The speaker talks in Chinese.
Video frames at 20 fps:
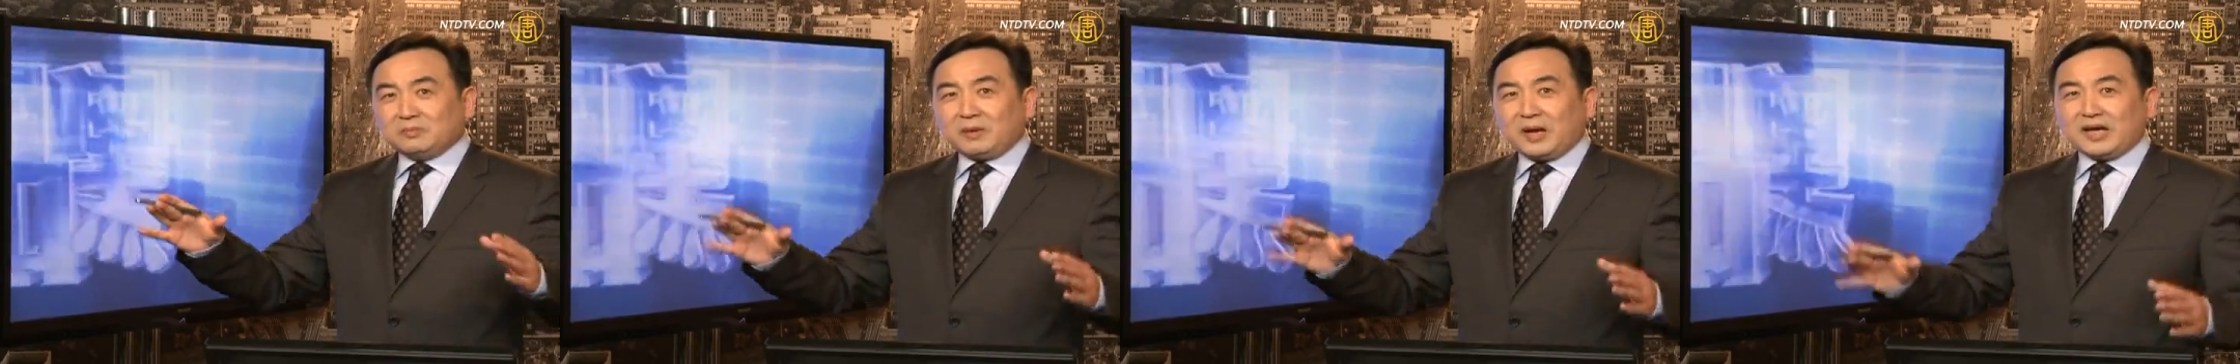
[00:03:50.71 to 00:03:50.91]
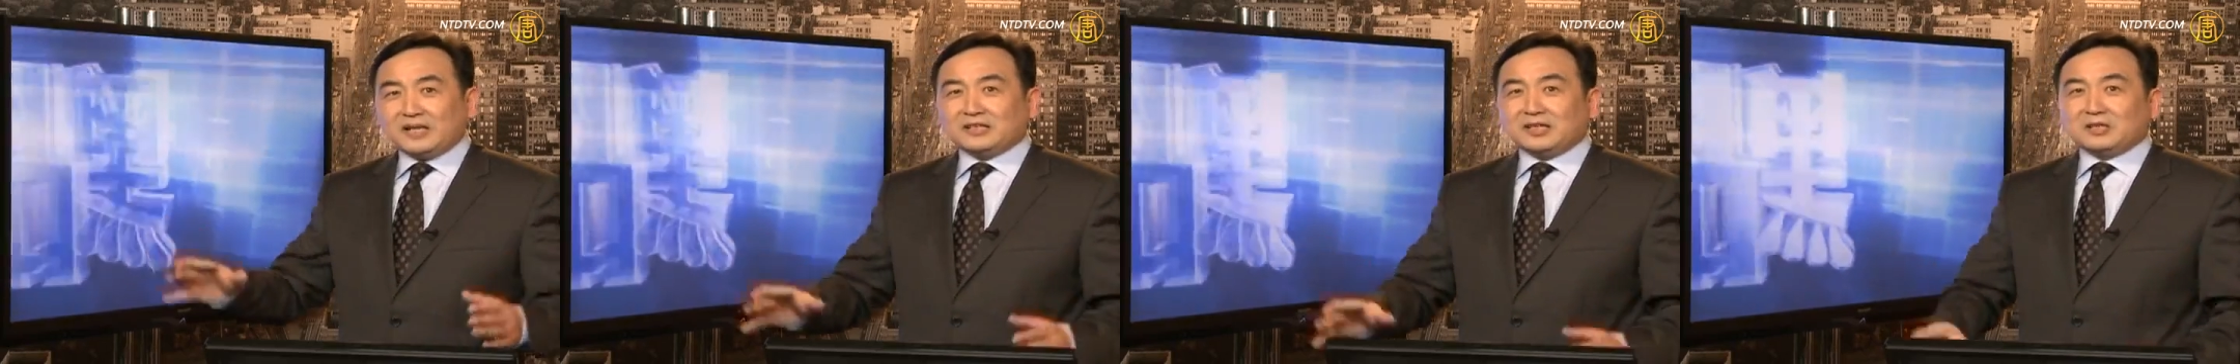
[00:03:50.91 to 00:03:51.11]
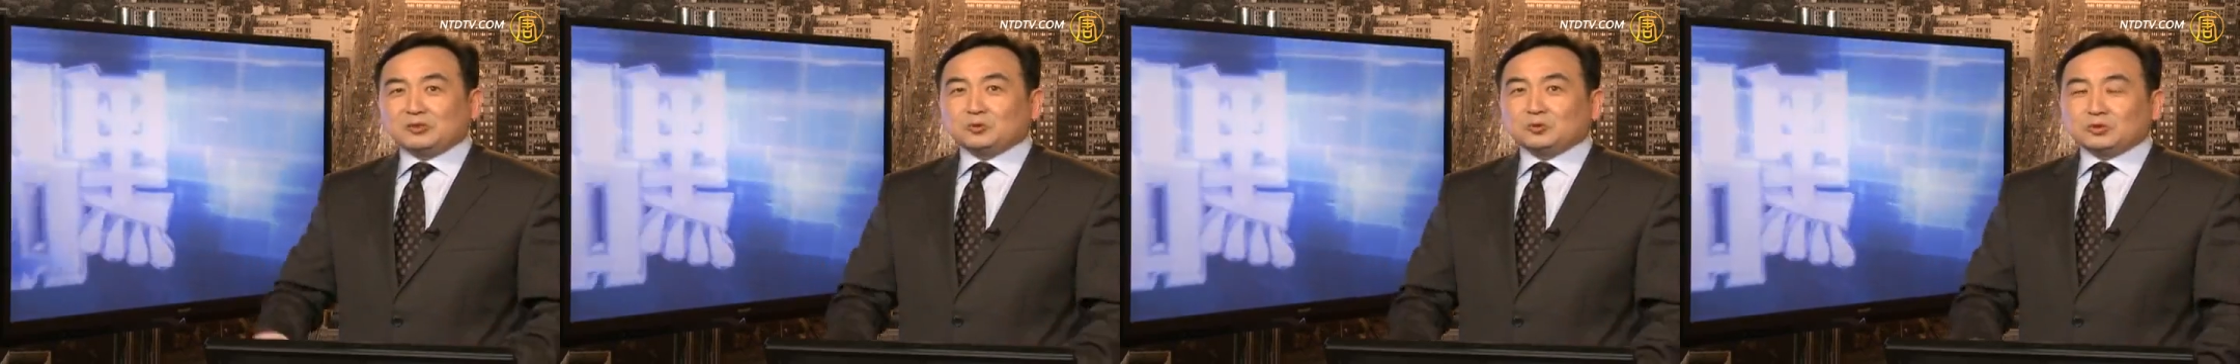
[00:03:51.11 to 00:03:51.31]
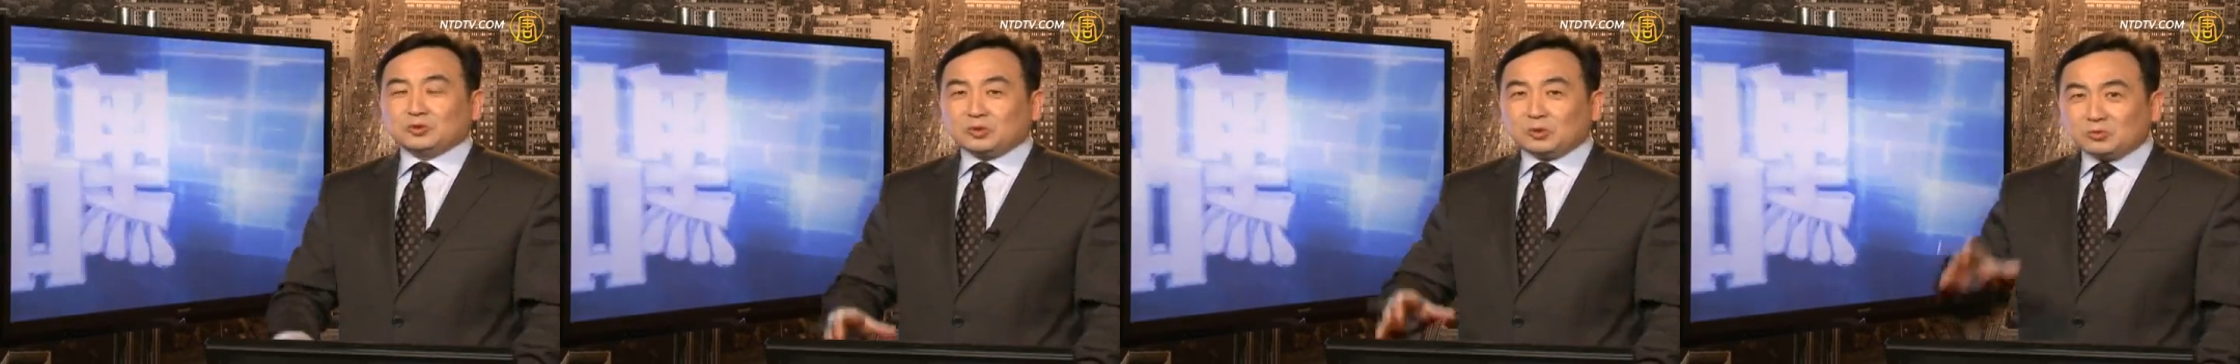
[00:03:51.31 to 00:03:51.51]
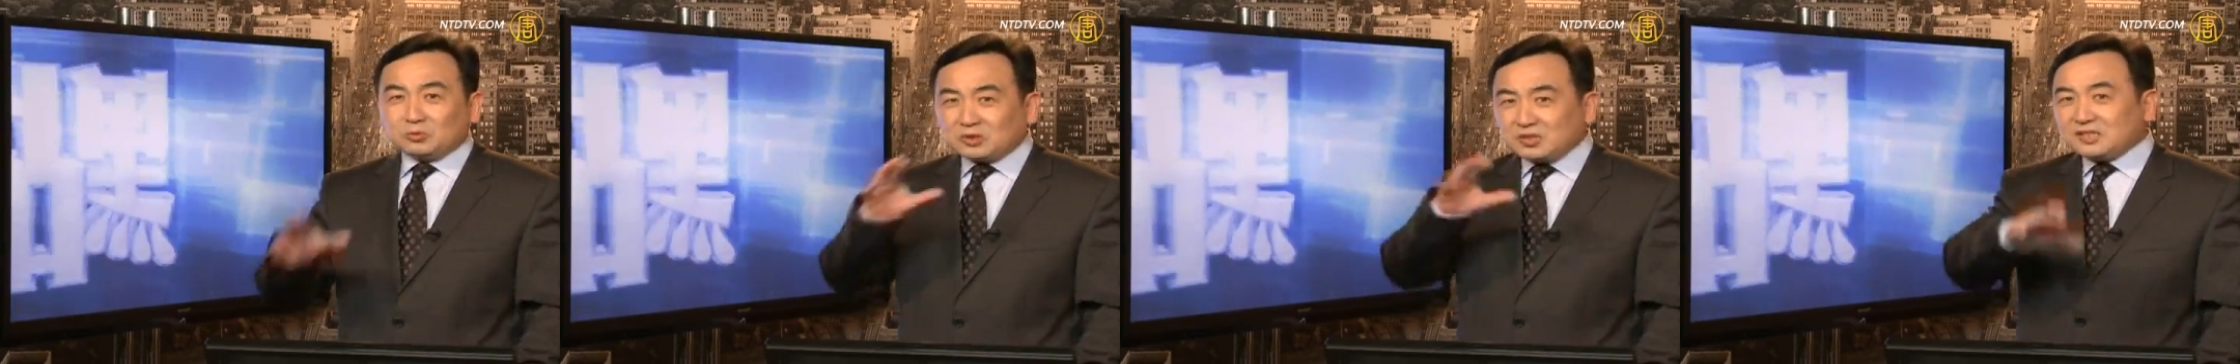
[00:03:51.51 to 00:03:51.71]
派当中
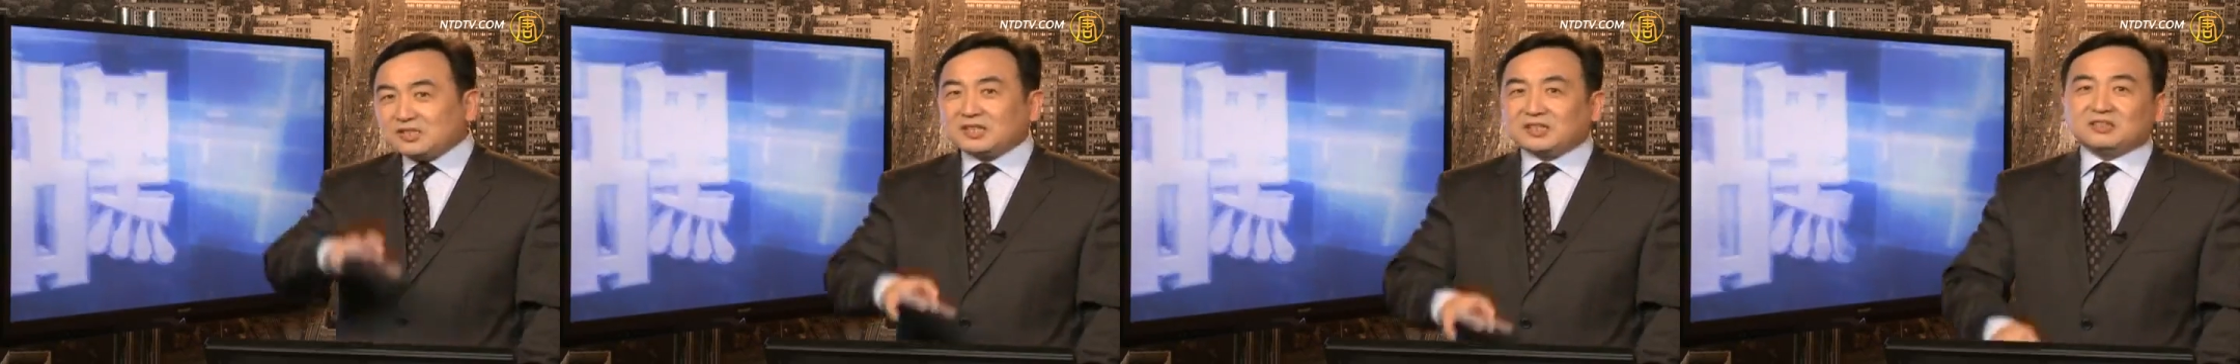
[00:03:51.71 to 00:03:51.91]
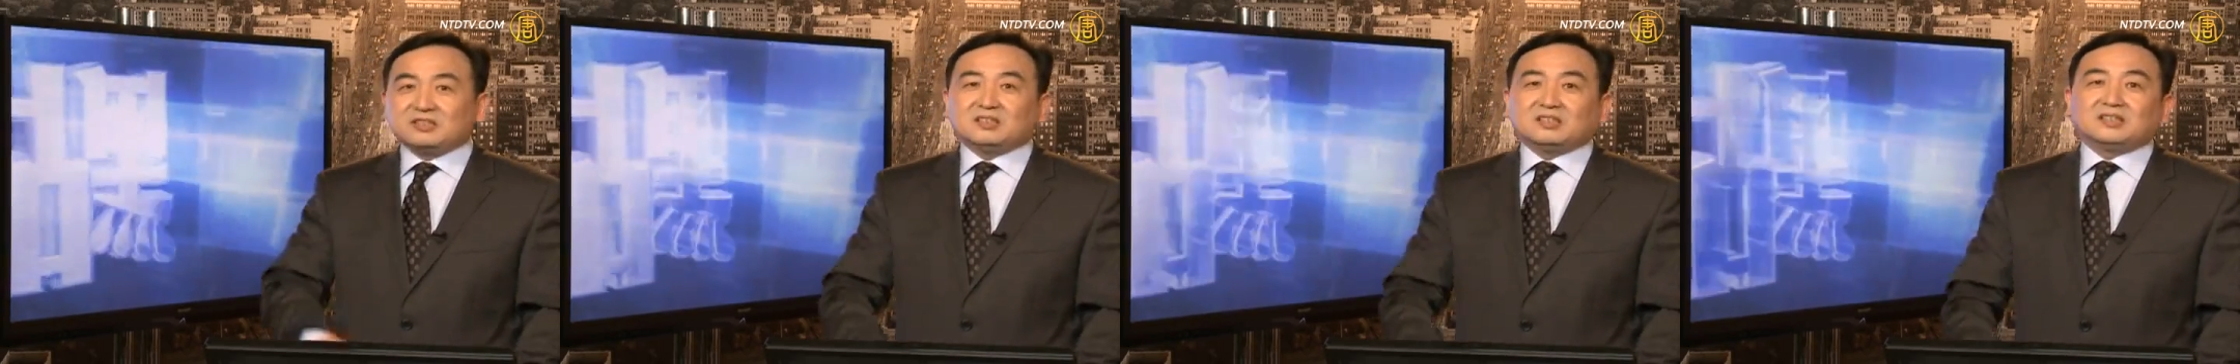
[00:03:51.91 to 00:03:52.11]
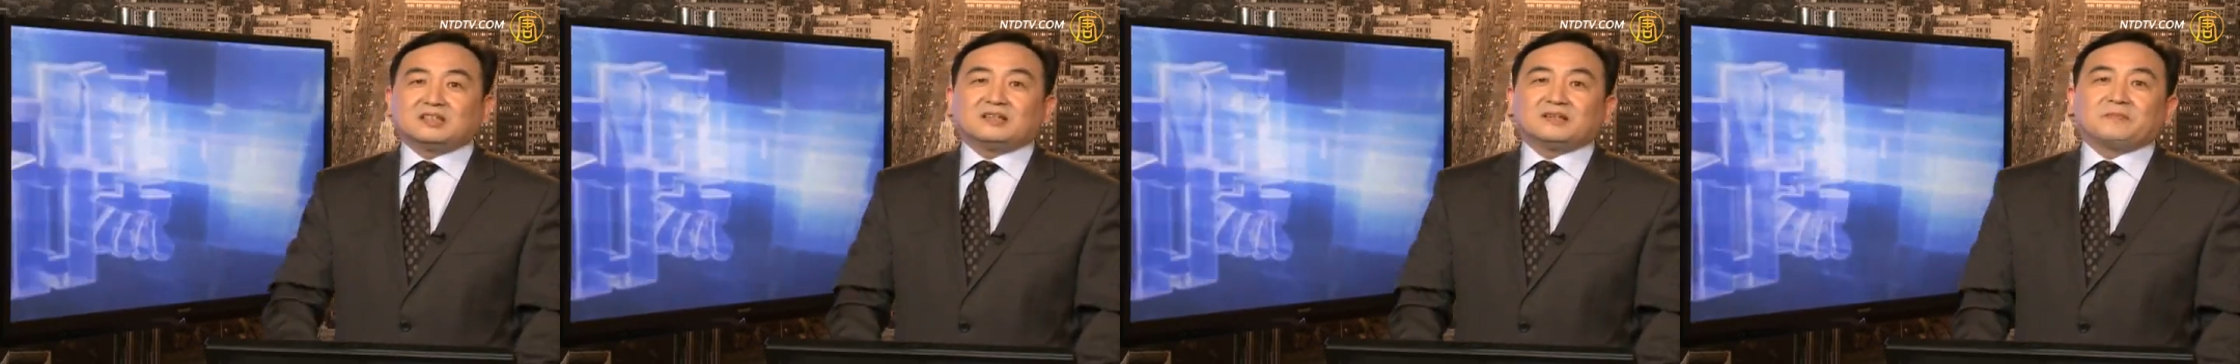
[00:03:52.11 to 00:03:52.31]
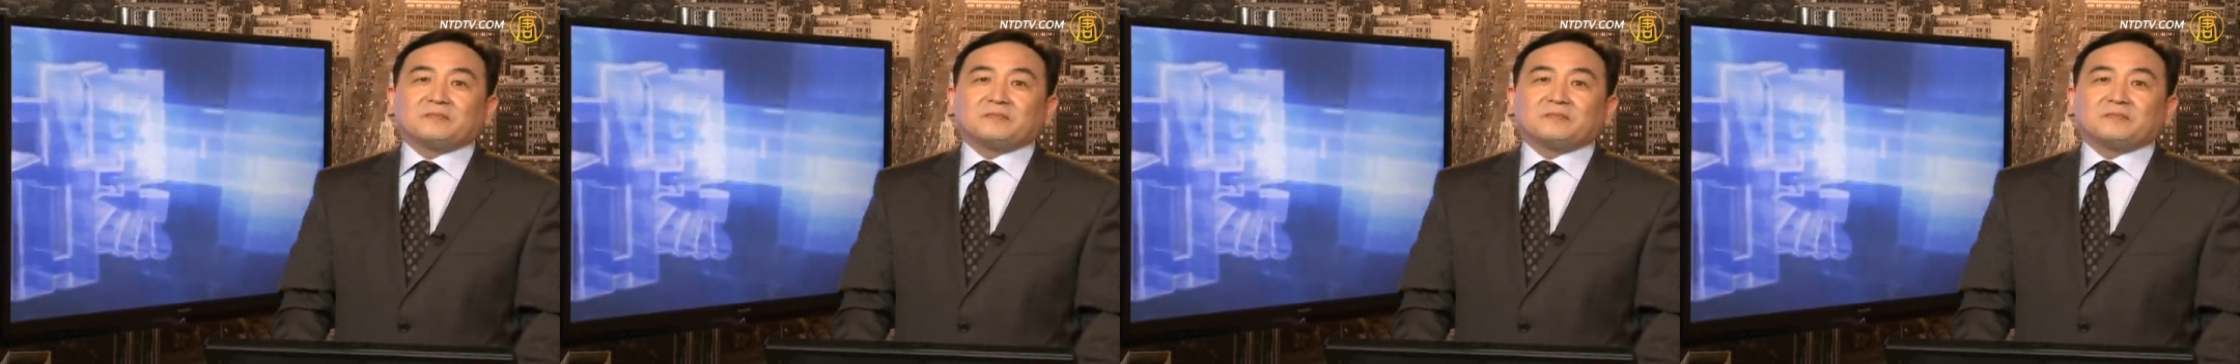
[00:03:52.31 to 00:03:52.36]
都是认可